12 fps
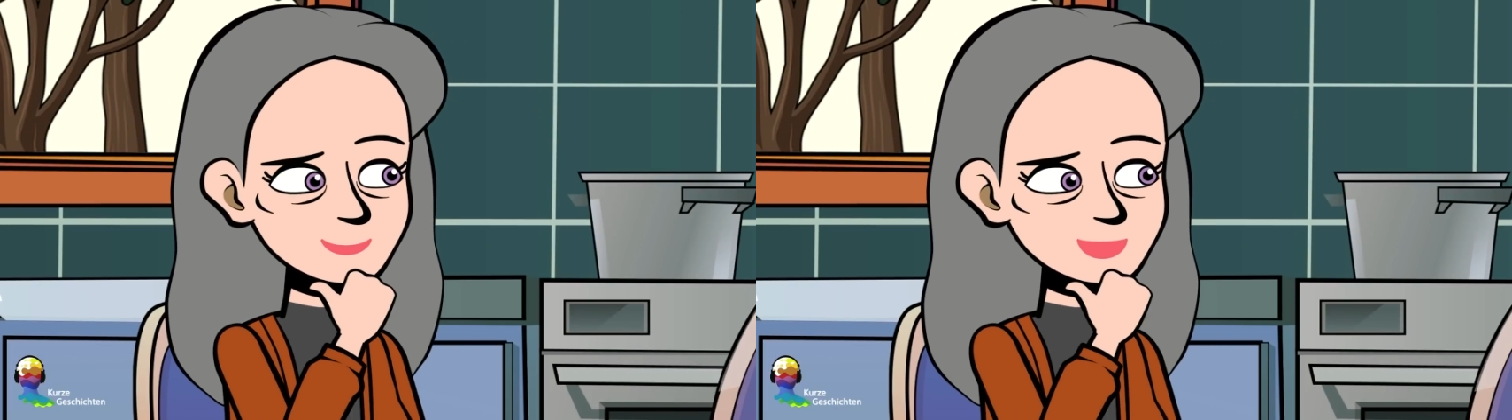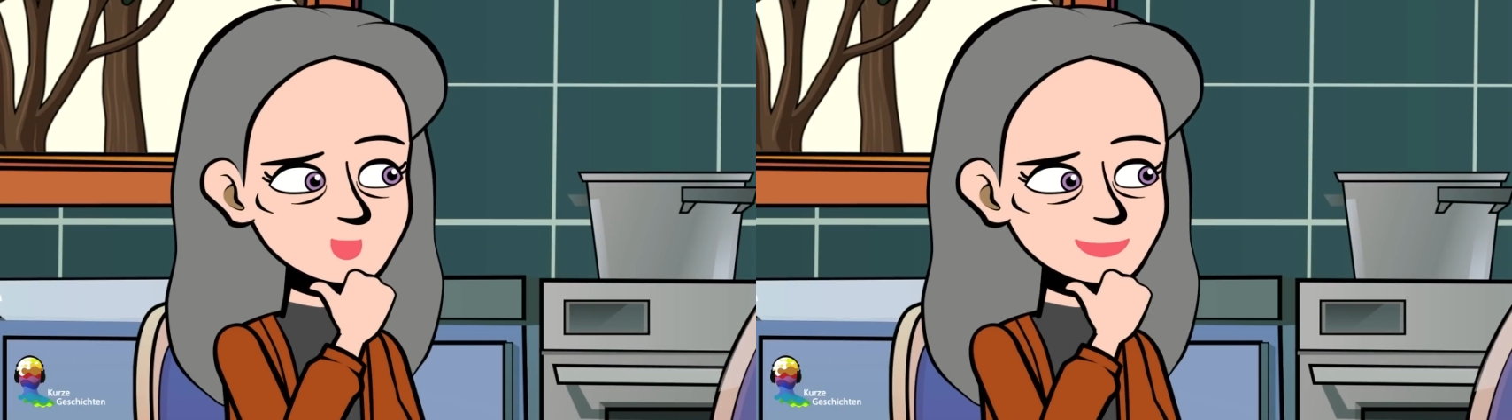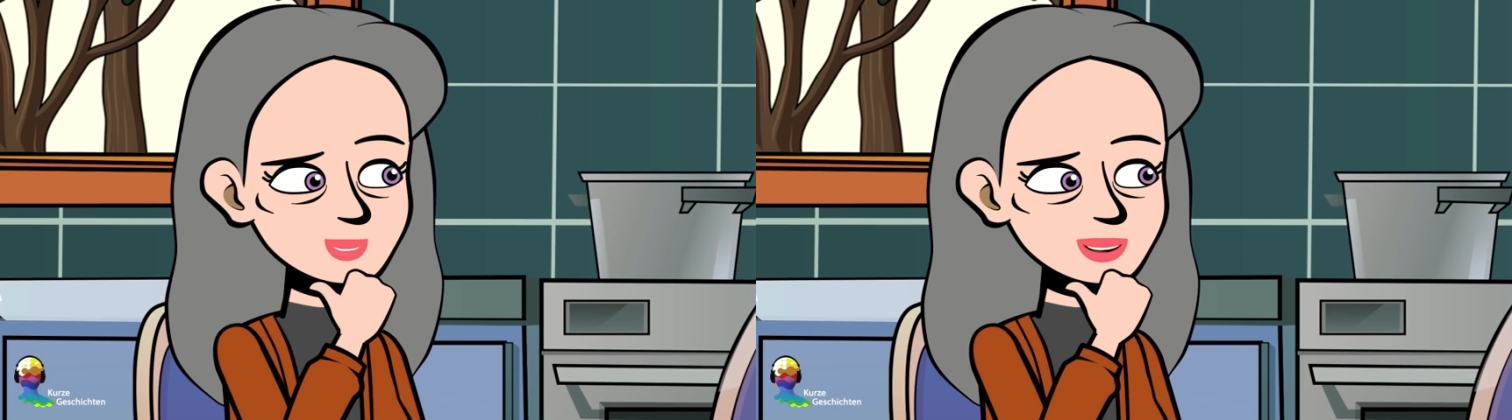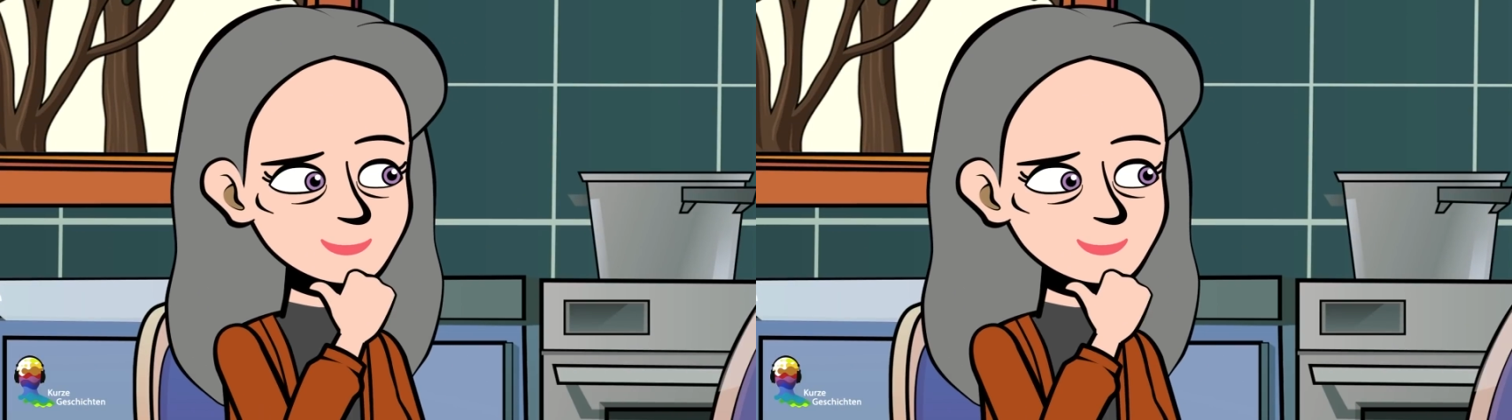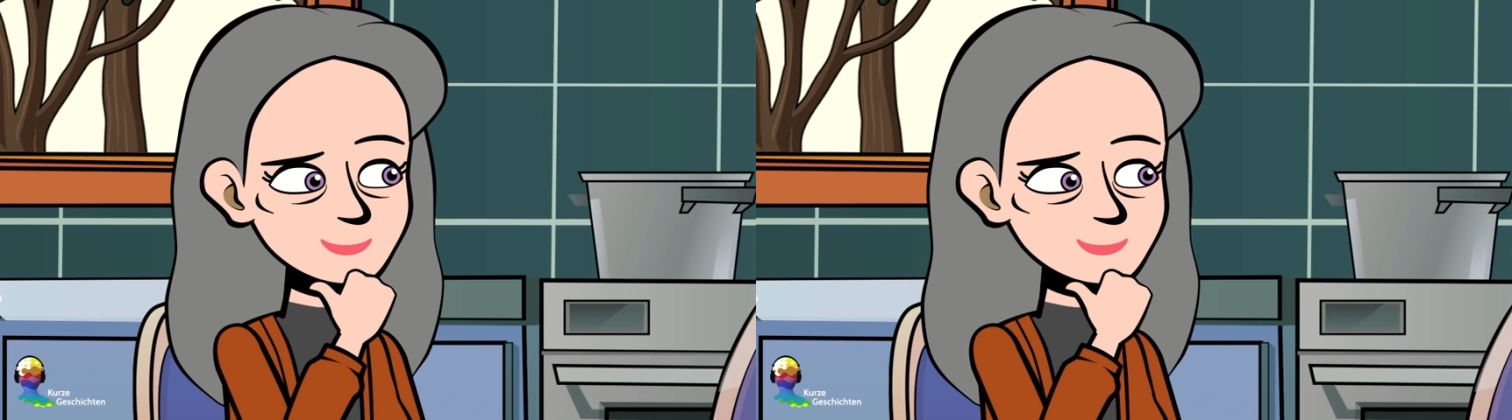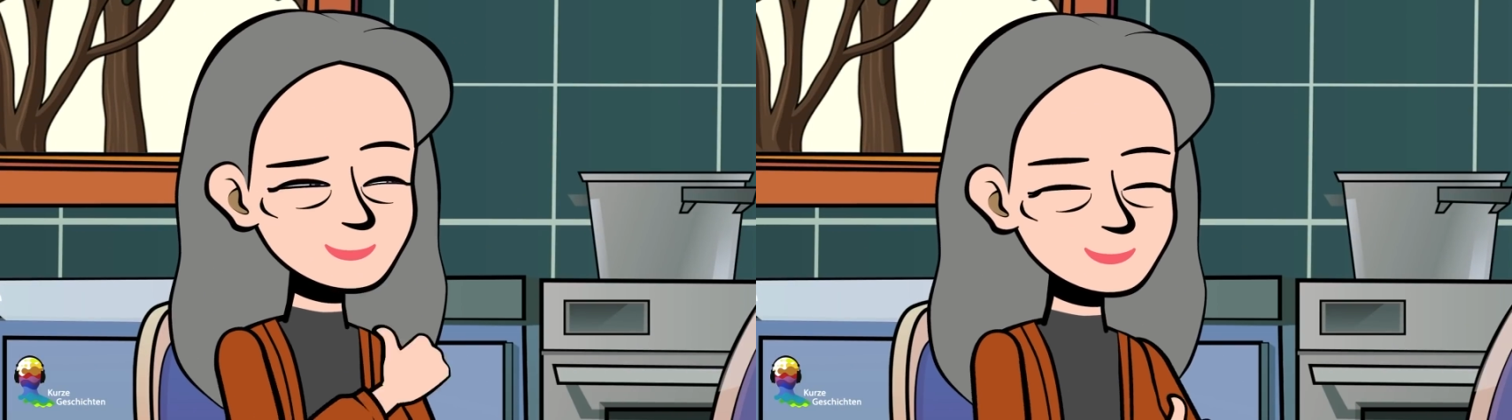wer ist er
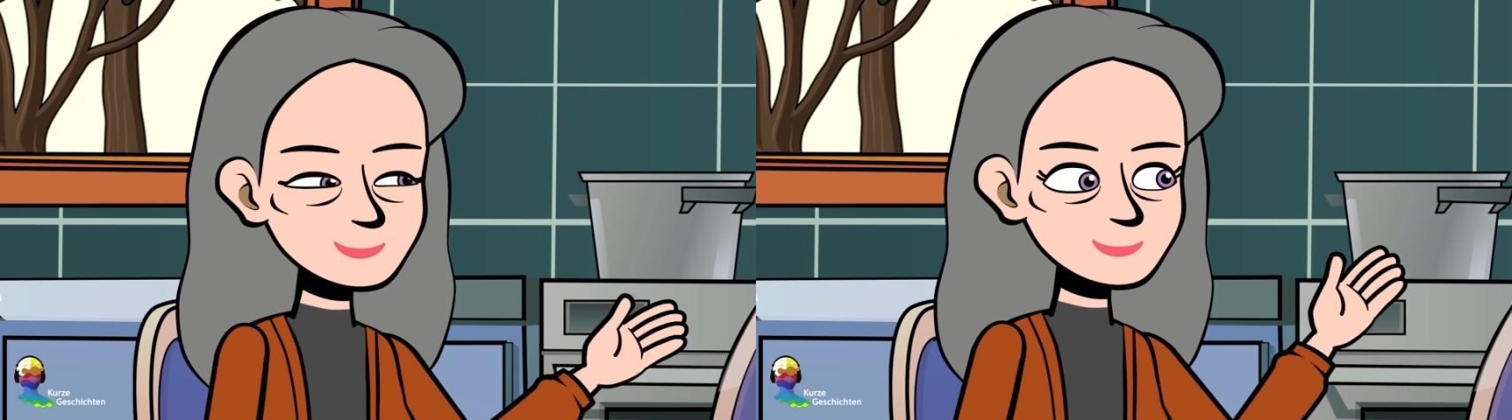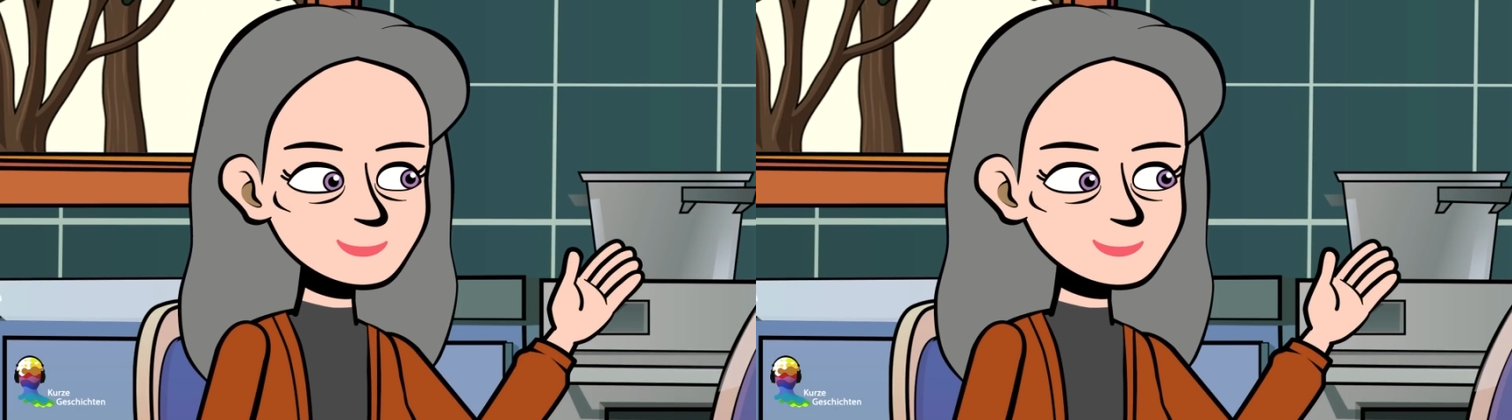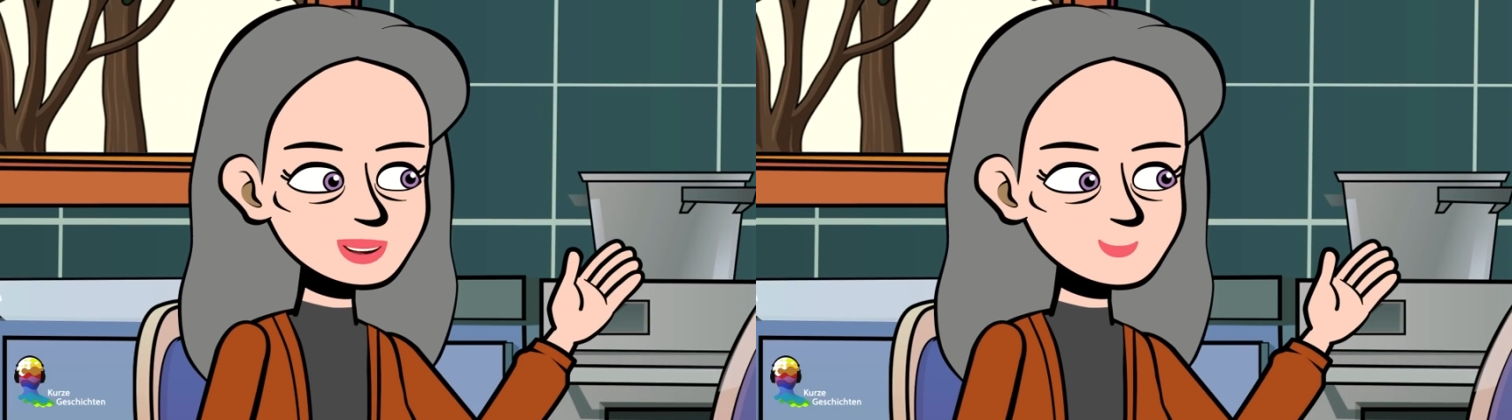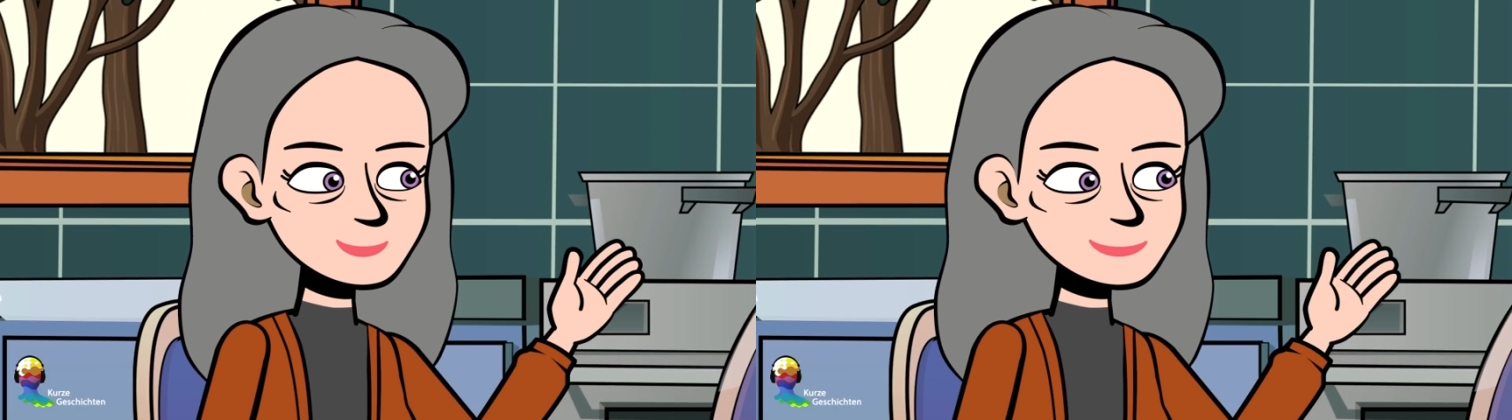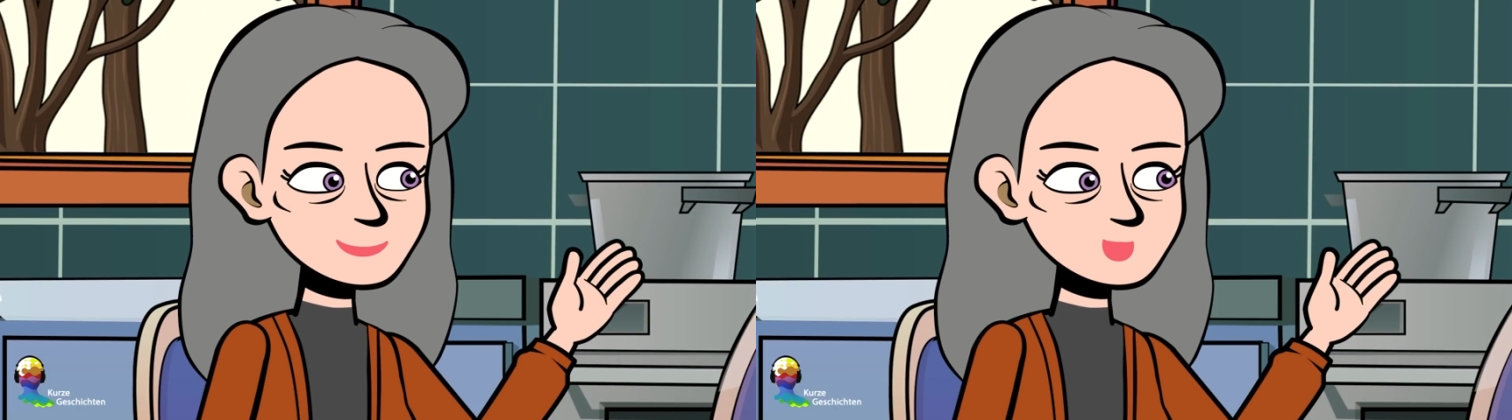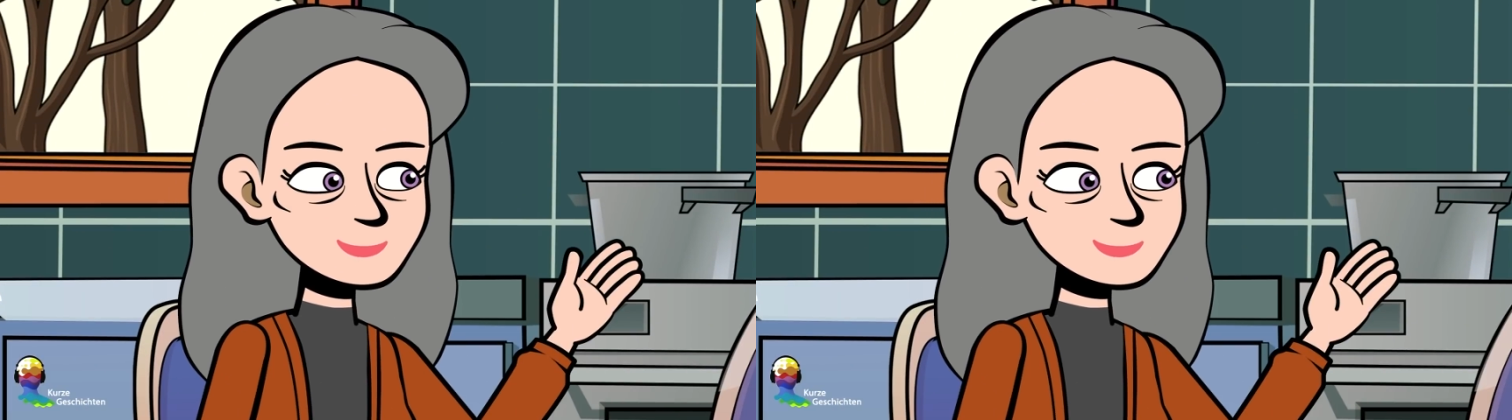denn? Lad ihn doch
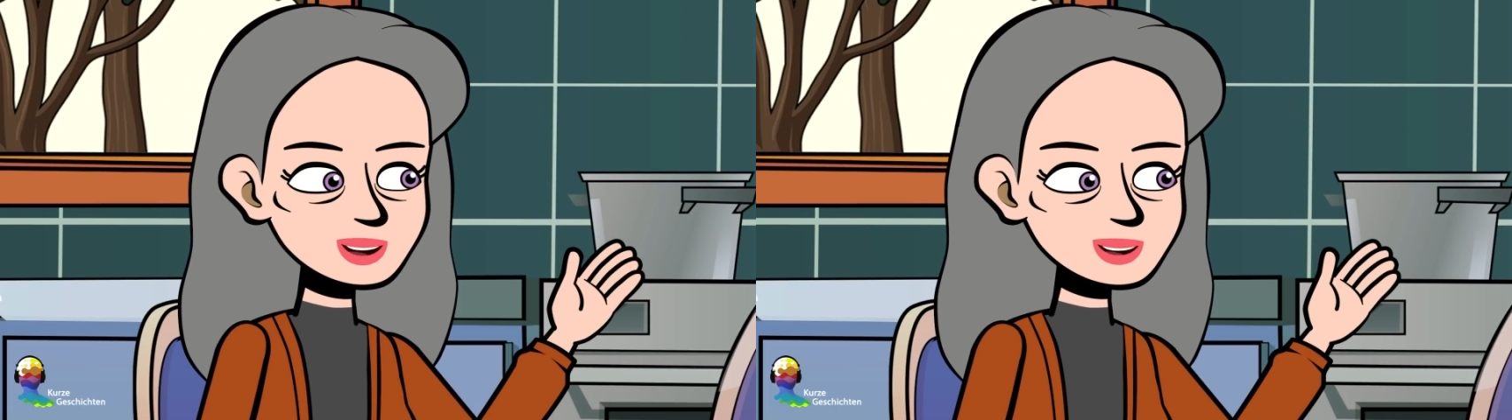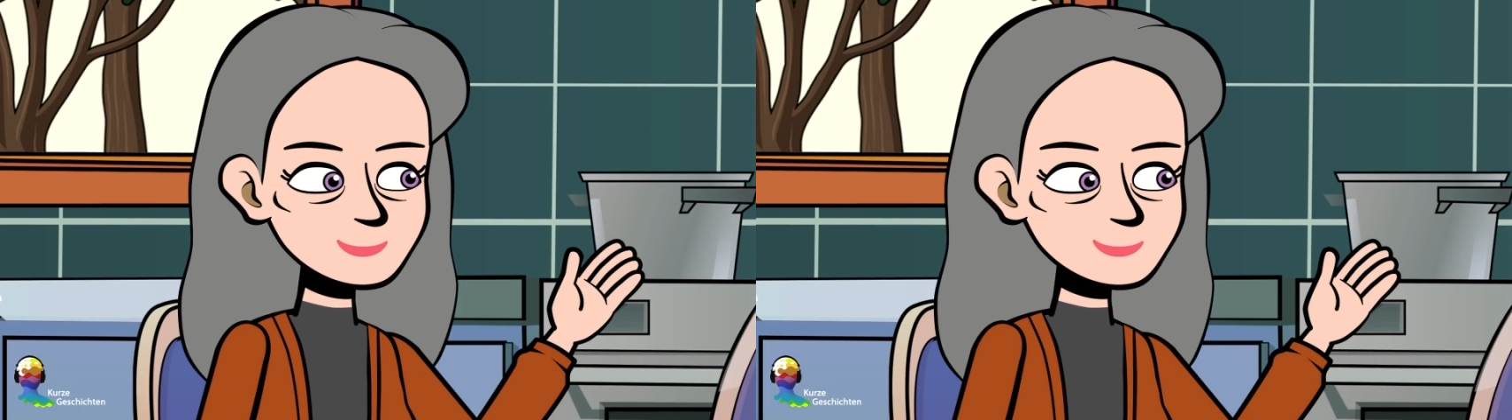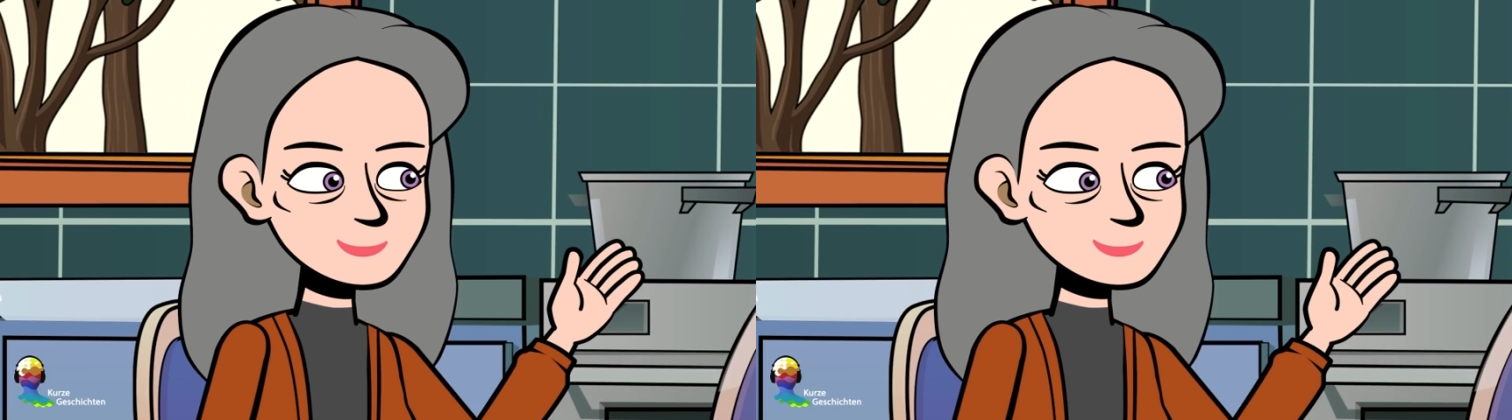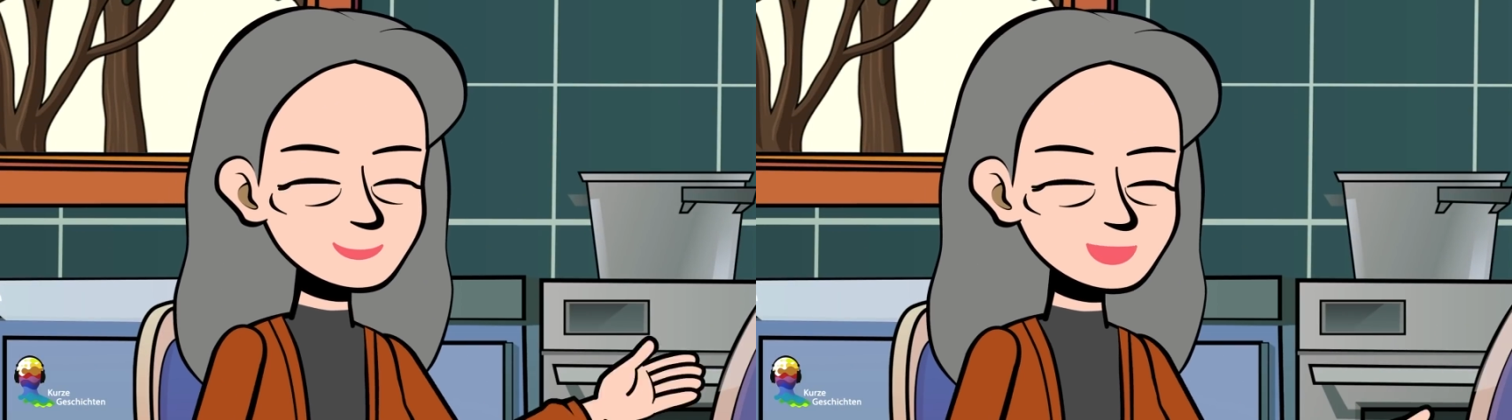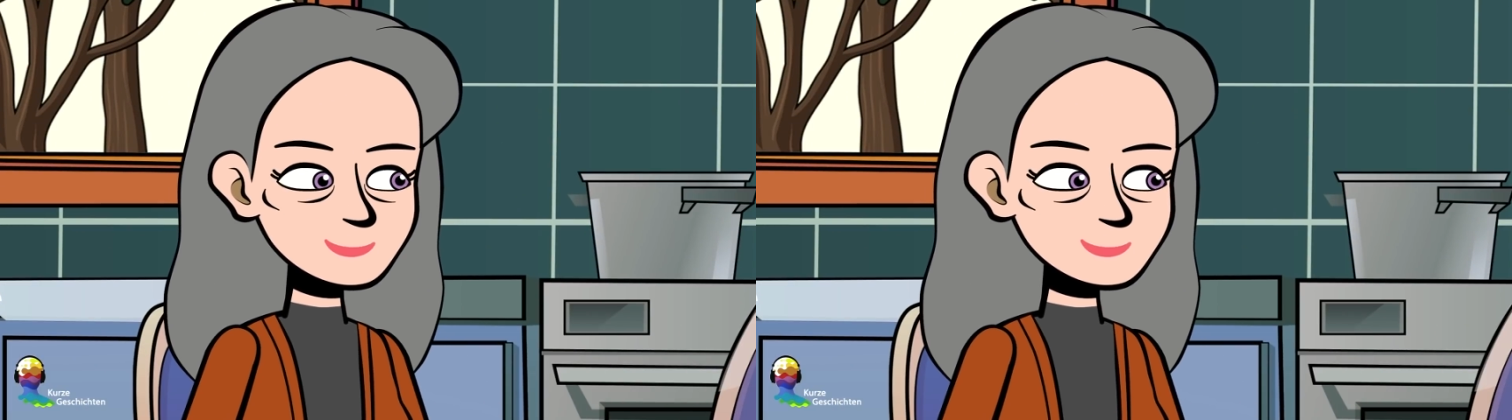mal zu uns ein.